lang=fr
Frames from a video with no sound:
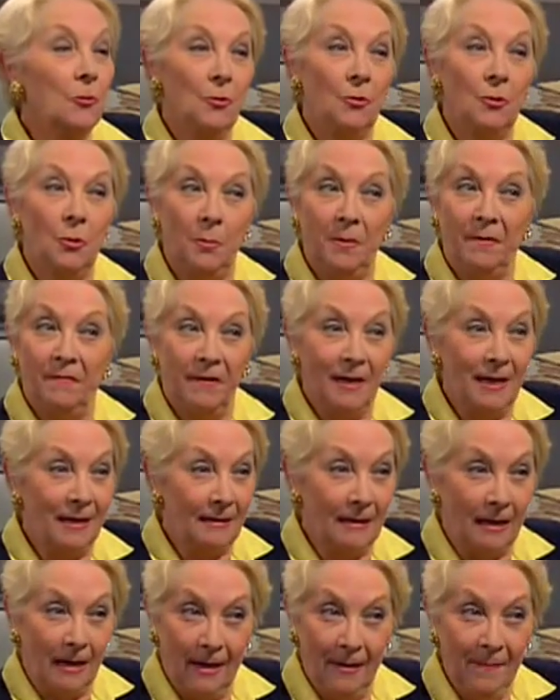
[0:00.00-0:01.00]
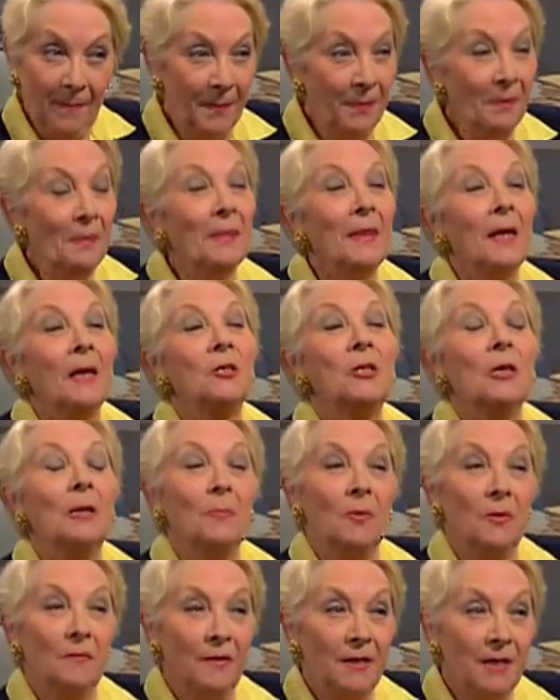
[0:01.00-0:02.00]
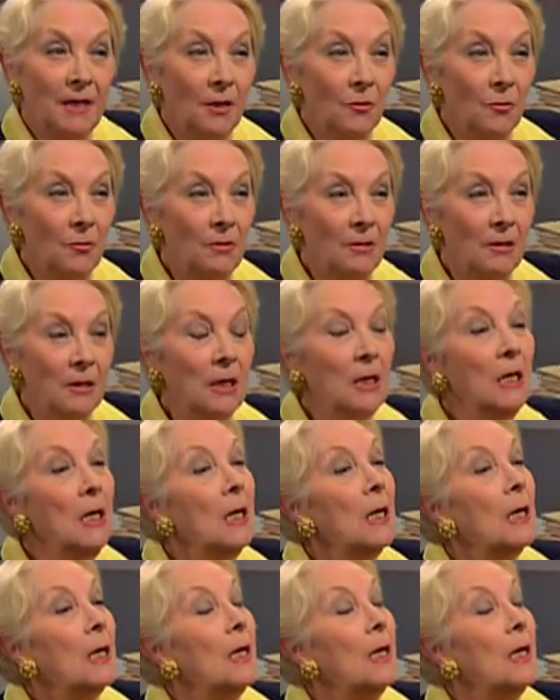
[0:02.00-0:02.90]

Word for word: je suivais le train. J'improvisais aussi.